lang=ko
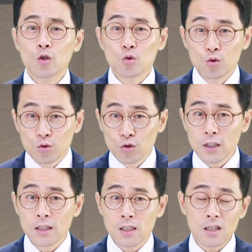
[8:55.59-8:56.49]

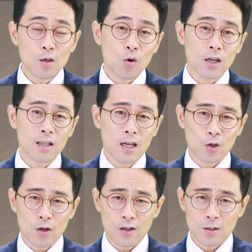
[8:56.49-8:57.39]
누구인지를
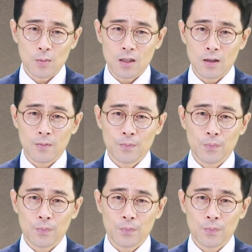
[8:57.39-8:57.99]
확인하게 될 것입니다.